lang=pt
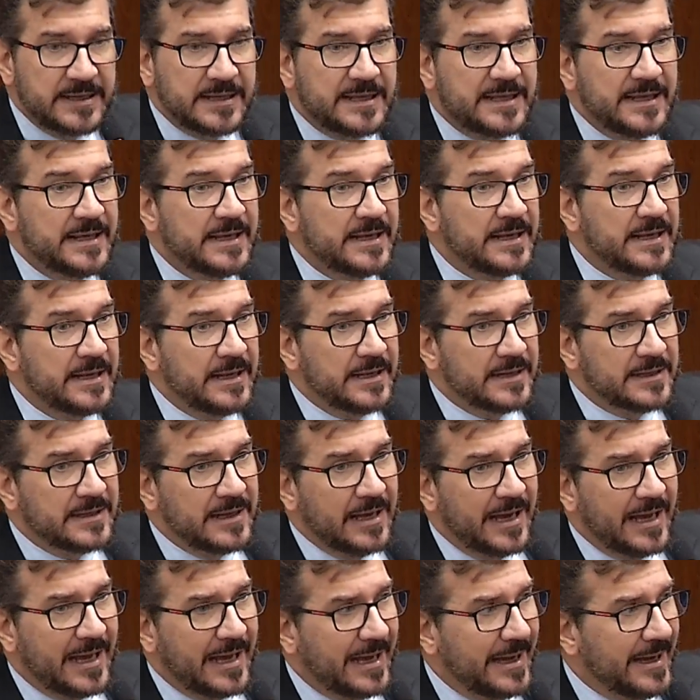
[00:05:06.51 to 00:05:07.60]
que
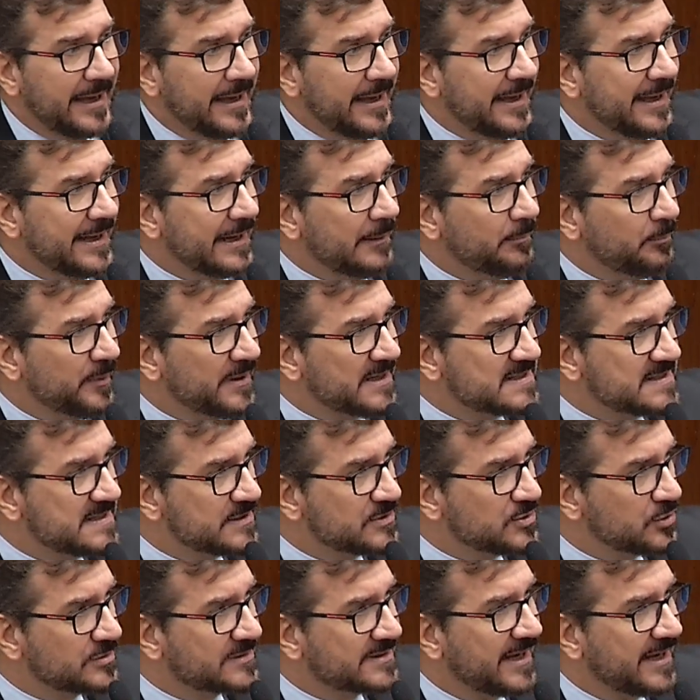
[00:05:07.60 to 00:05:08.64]
era preciso